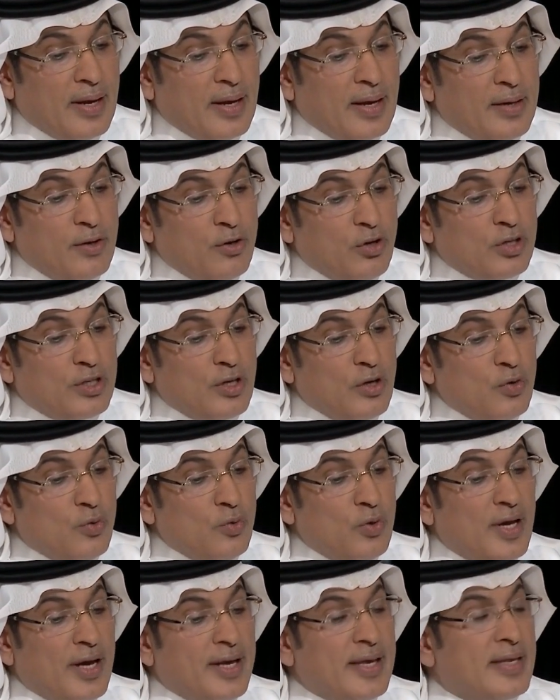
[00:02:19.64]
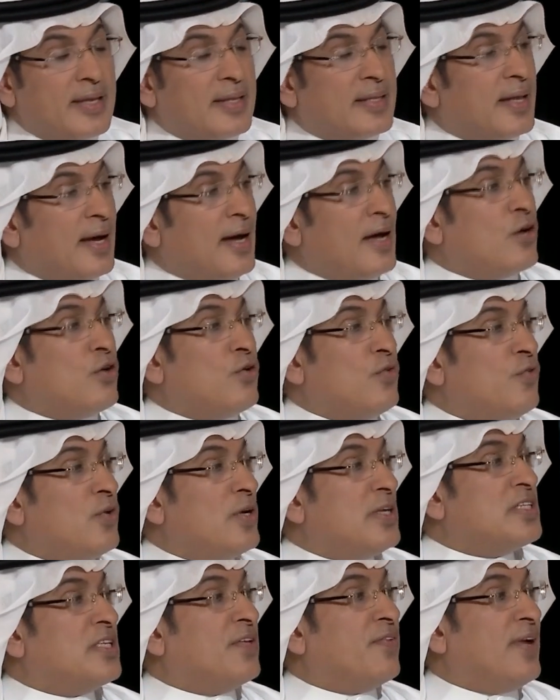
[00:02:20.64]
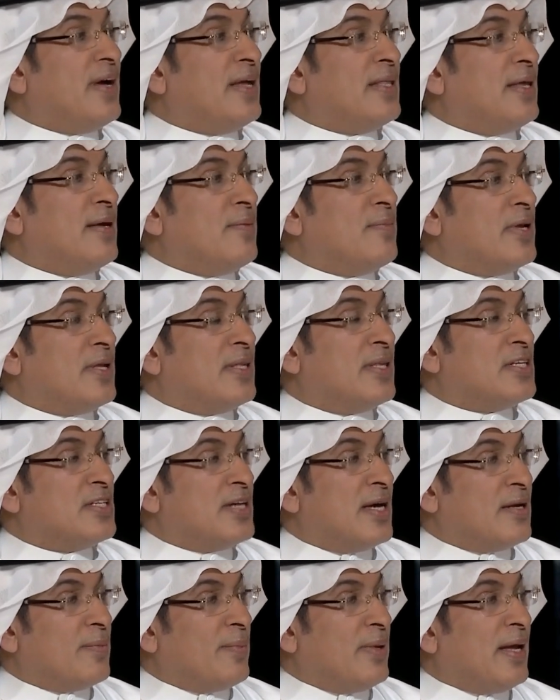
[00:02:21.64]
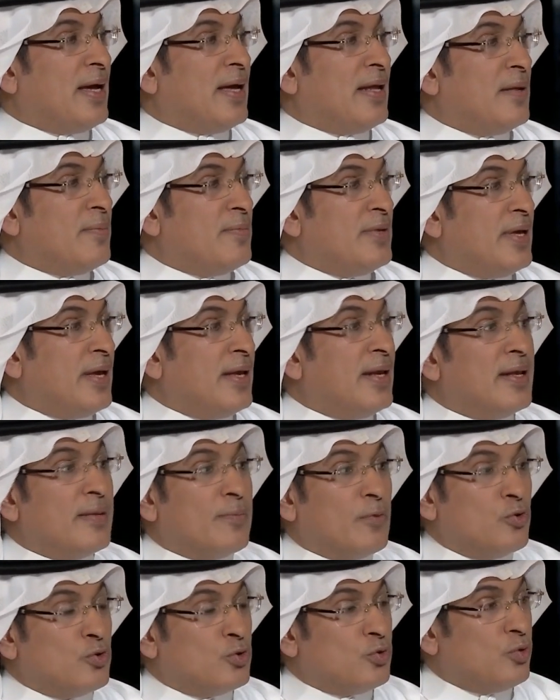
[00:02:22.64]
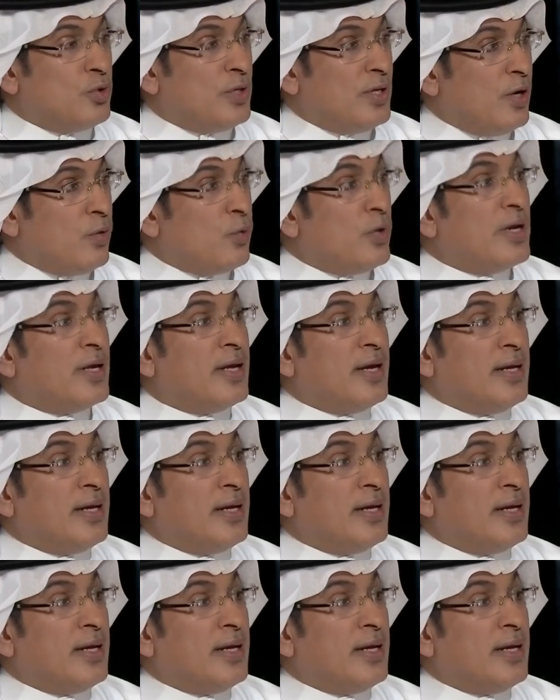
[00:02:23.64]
النقطة الأولى هي التعرف والاستفادة من التجارب العالمية اللي موجودة واللي